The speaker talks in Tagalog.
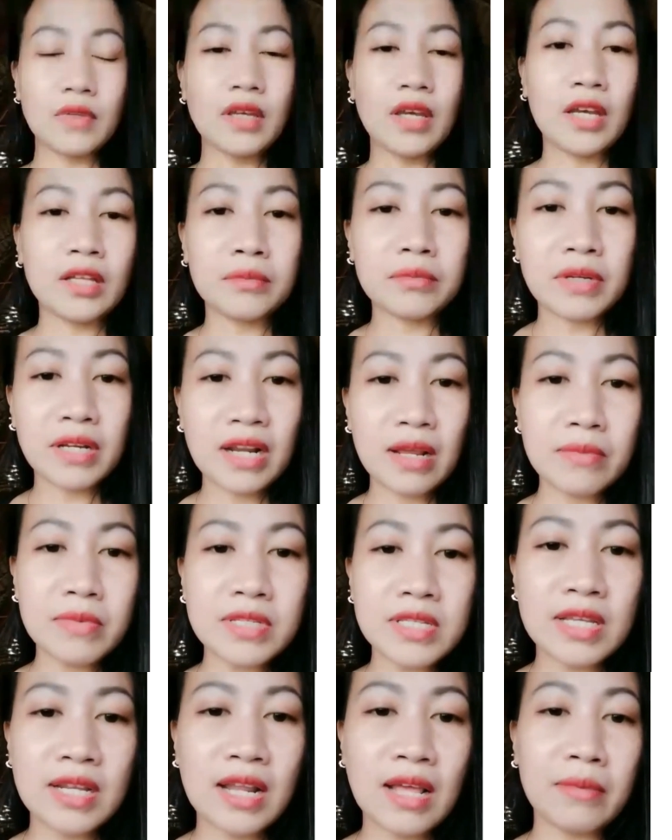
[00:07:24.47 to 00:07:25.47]
Maraming
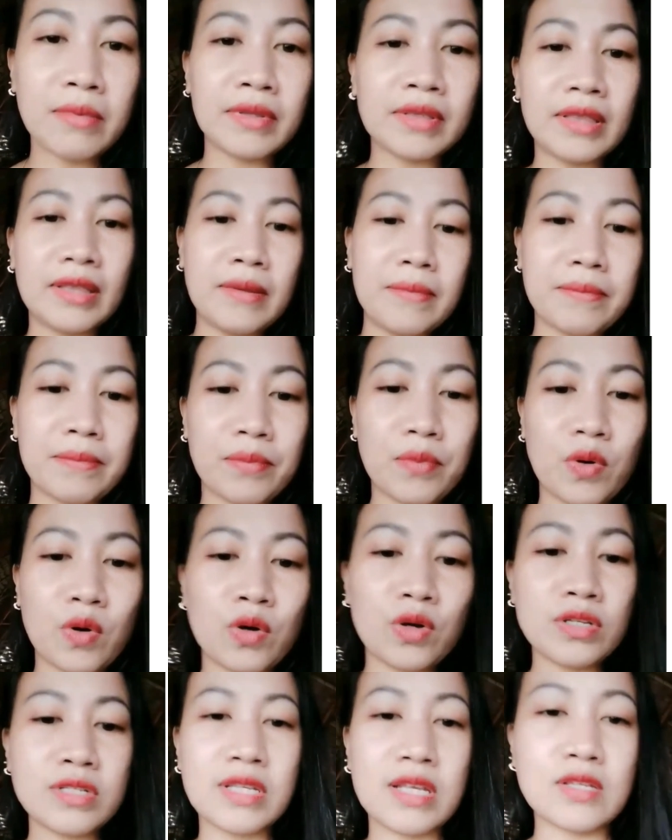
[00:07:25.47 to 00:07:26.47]
salamat din po
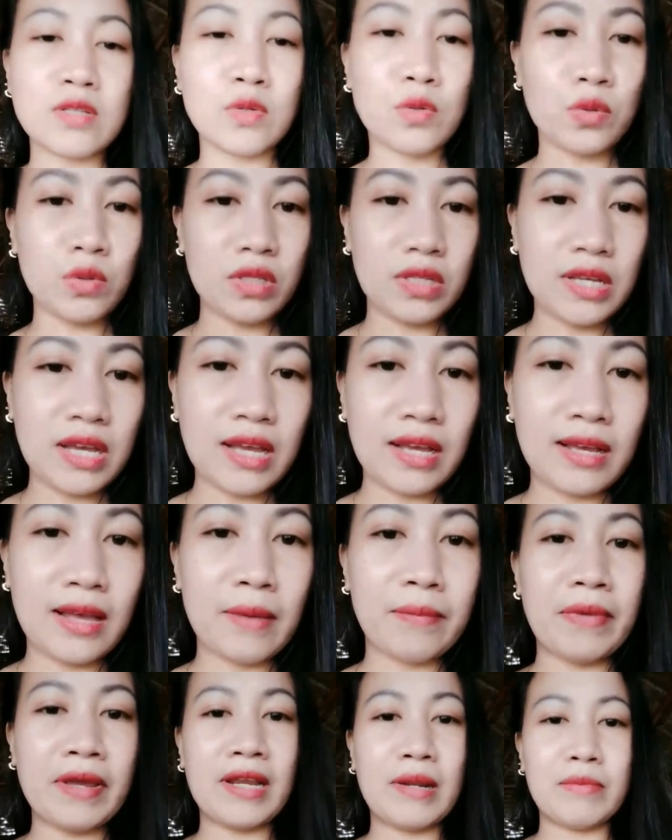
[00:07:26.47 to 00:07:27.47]
sa sugod
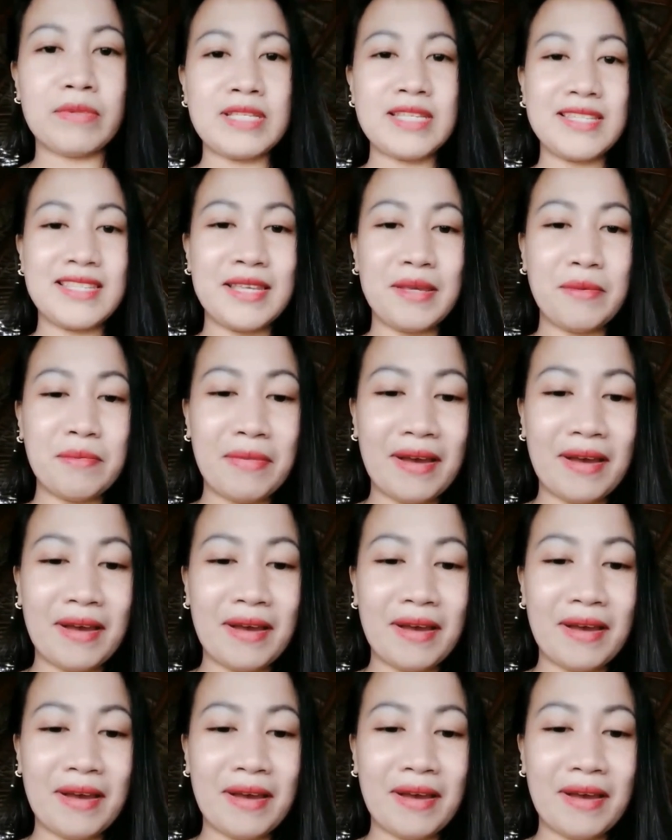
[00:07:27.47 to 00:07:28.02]
kaagapay na masisipag.